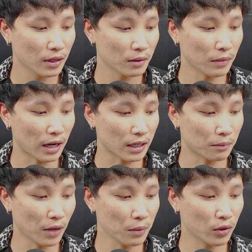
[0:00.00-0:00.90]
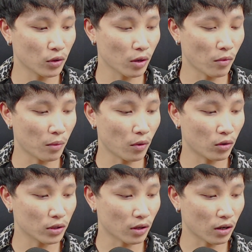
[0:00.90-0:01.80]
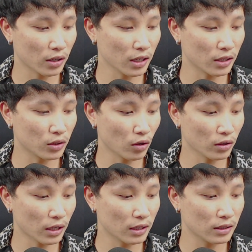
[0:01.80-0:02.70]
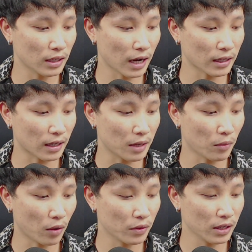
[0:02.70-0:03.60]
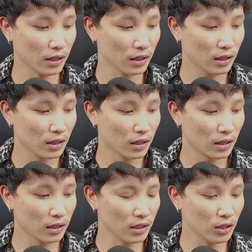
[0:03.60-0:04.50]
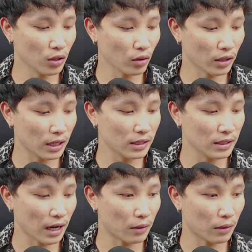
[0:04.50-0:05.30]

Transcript: bà đâm bấy mình vô bóng ôn thì ngọn này vô nơi ăn tận này bỏ vía rứ vô nơi à